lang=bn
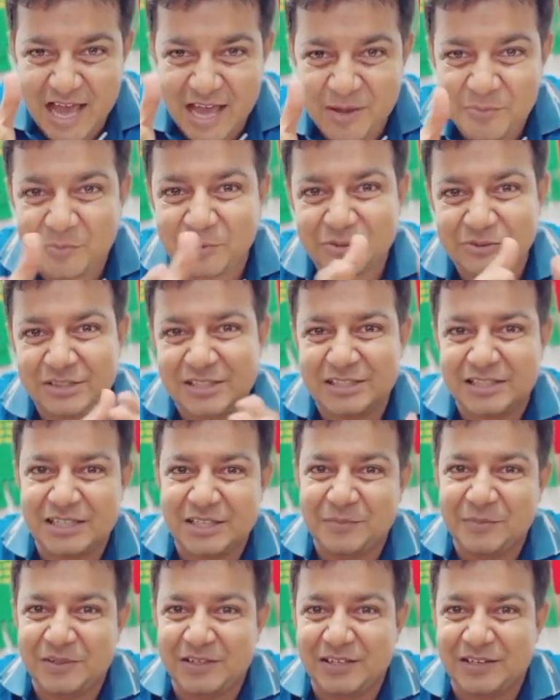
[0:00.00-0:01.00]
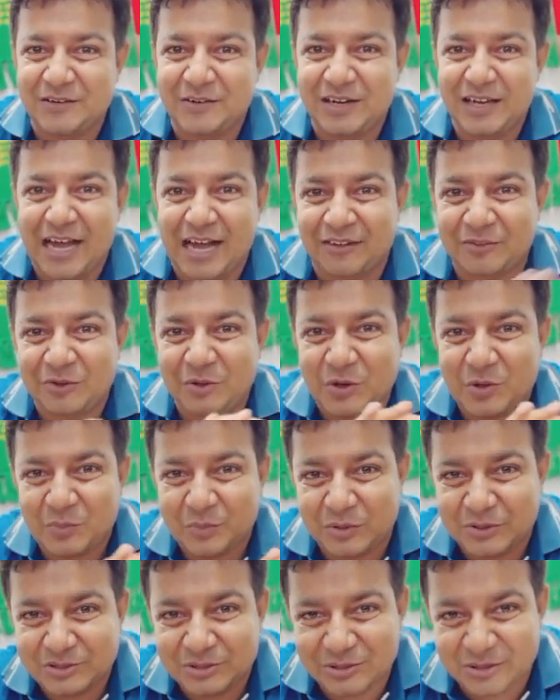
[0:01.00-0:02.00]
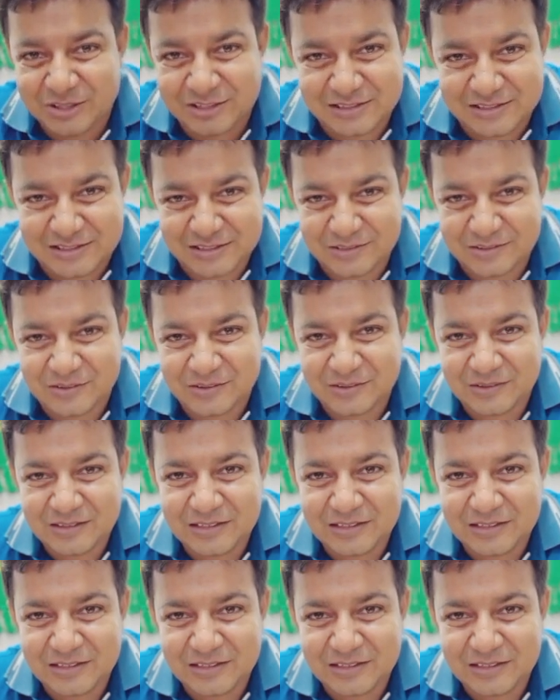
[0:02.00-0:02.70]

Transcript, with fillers: আইনমন্ত্রীর সাথে মিটিং করে আন্দোলন বন্ধ করে দিয়েছিল